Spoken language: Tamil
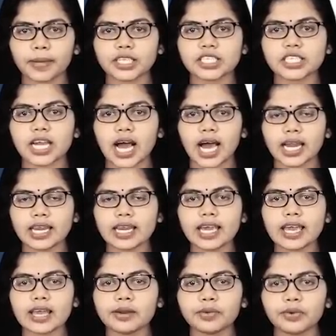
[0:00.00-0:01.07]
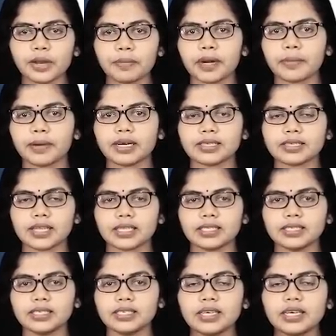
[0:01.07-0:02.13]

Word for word: அமைச்சின் அறிக்கையில் குறிப்பிடப்பட்டிருந்தது